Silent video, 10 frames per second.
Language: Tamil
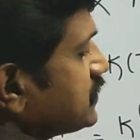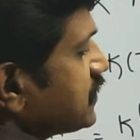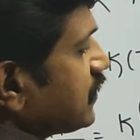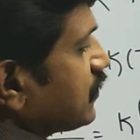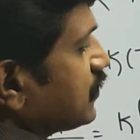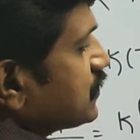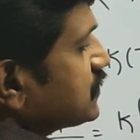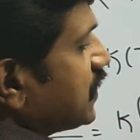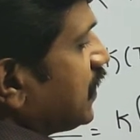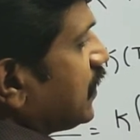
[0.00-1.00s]
இஸ் ஈக்குவல் டு
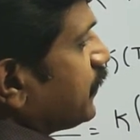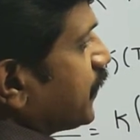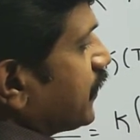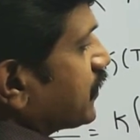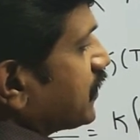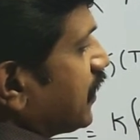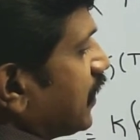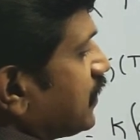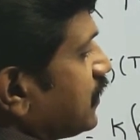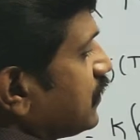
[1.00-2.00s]
சிஇ பவர்
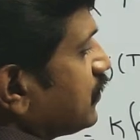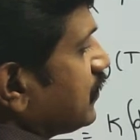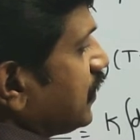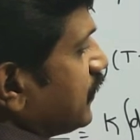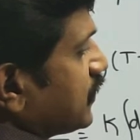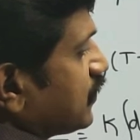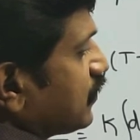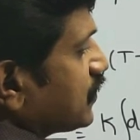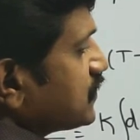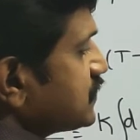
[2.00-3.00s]
கே இன்ட்டு டி வந்து
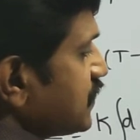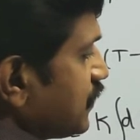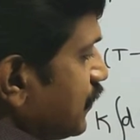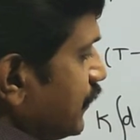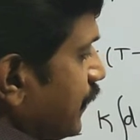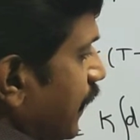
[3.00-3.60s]
உங்களுக்கு ஜீரோ